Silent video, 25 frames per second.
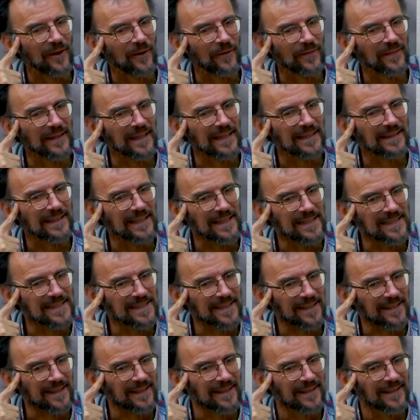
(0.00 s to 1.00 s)
dann in
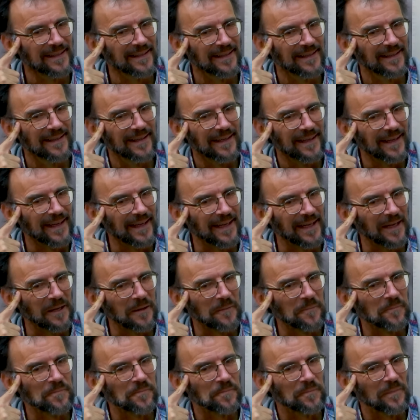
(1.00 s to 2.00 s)
dieser
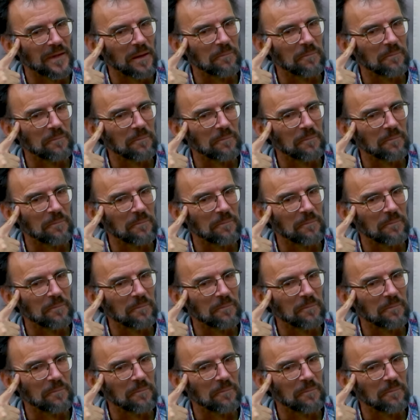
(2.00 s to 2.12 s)
ähm, äh,